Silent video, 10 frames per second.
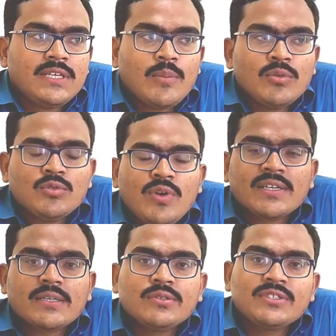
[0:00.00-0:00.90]
যেমন দু
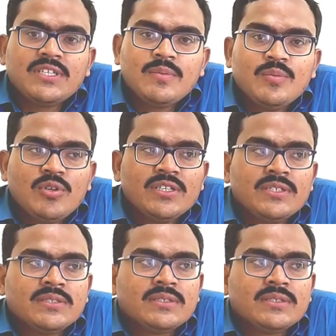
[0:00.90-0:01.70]
একটা কোশ্চেন আমি বলি